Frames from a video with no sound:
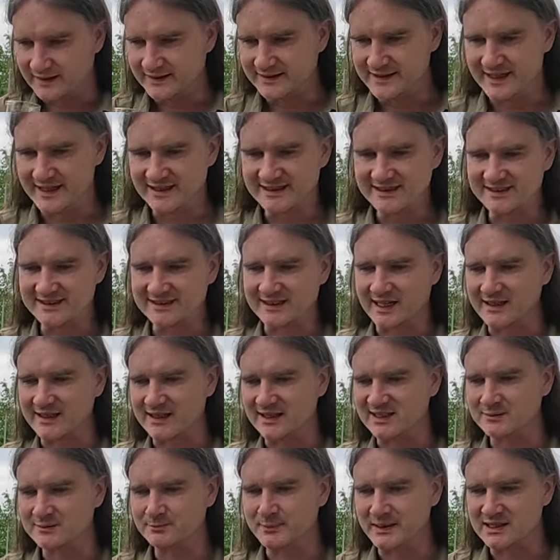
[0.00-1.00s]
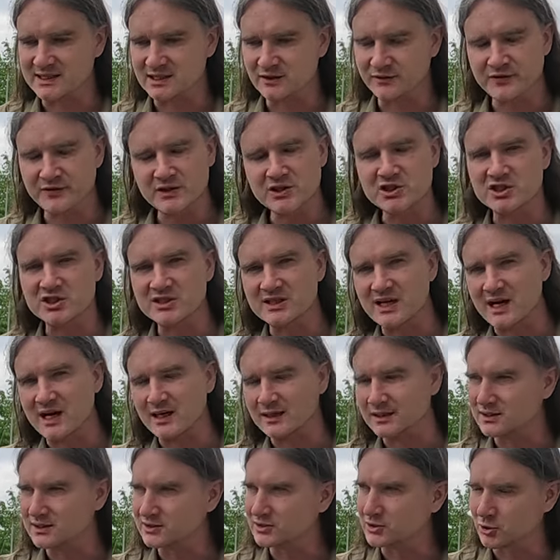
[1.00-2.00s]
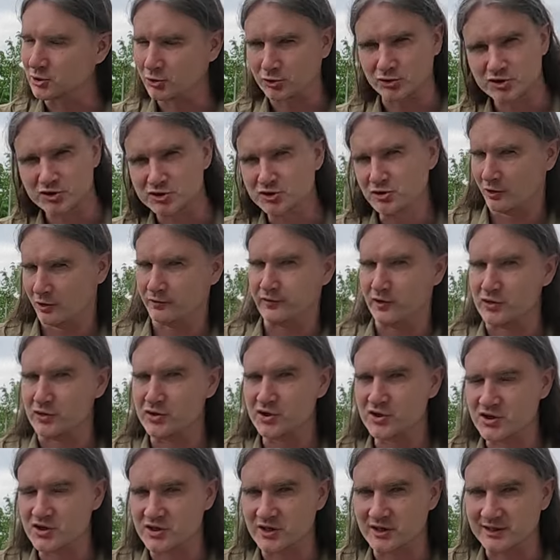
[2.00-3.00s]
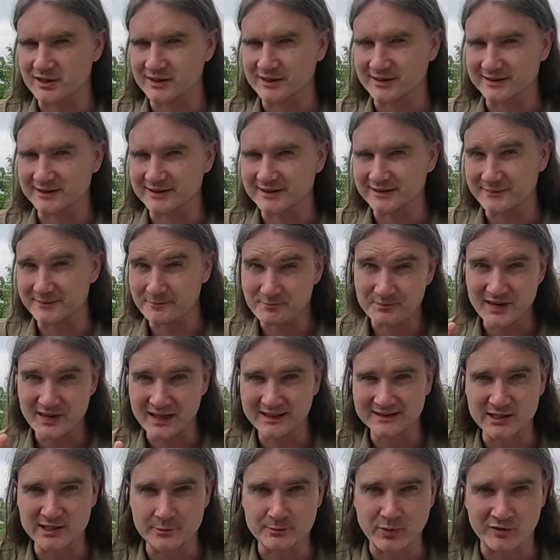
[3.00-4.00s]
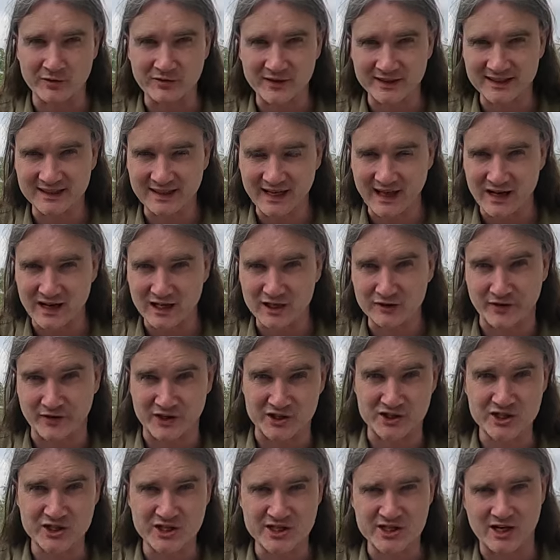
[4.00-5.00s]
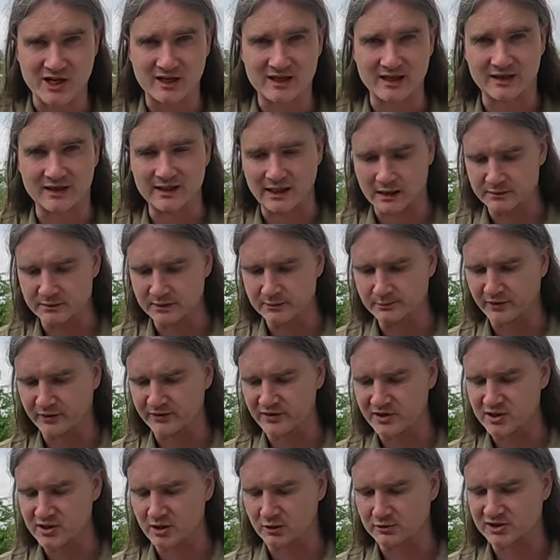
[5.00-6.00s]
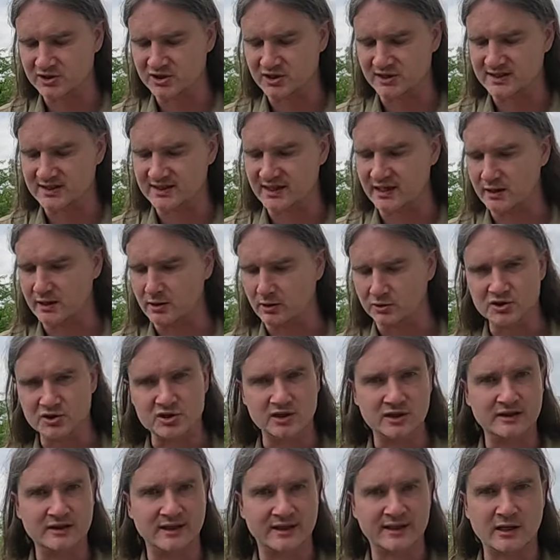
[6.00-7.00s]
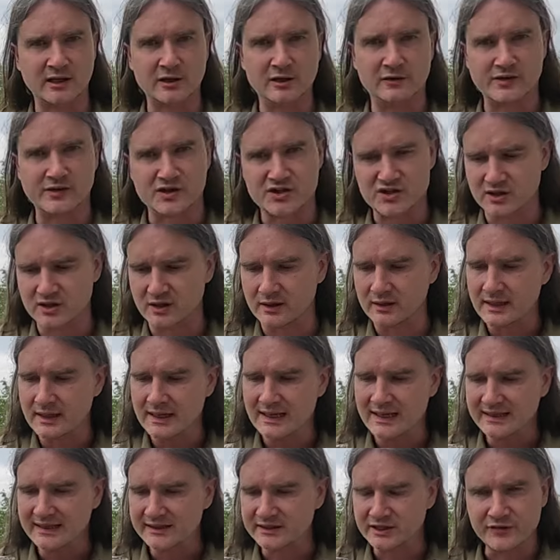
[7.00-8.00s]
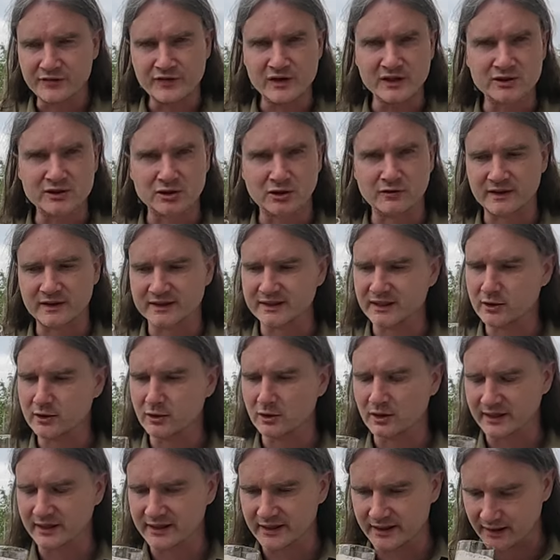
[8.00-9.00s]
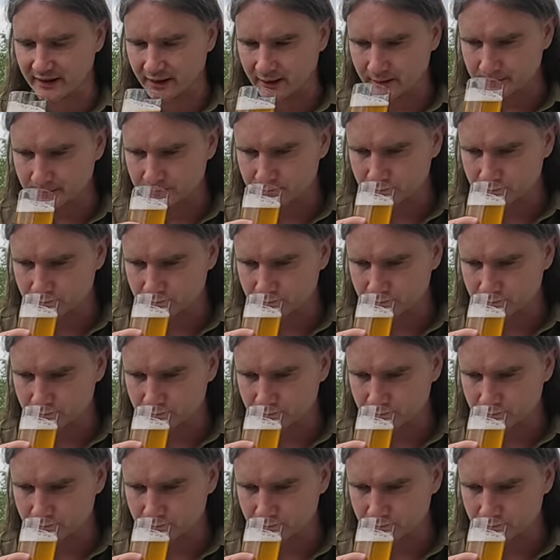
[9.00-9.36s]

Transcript: Jest taka specyficzna drożdżowość, y, typowa dla kwaśniciaka, jakbym powiedział, z czeskiego, czyli takiego właśnie niefiltrowanego lagera.